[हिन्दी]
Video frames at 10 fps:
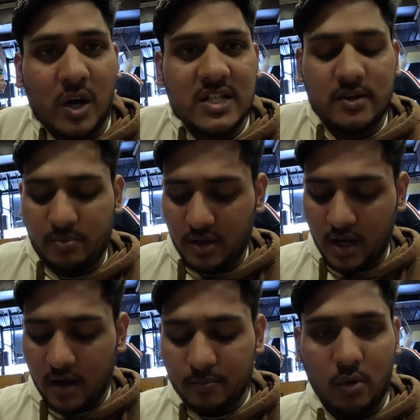तो भाई सभी
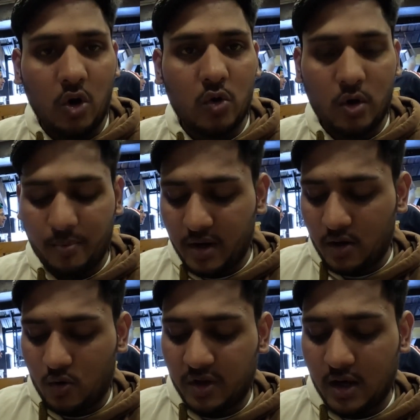है मॉल रोड पे
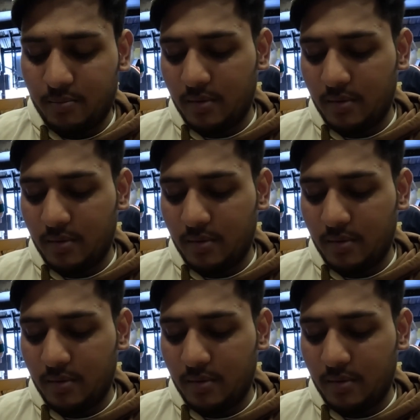और यहाँ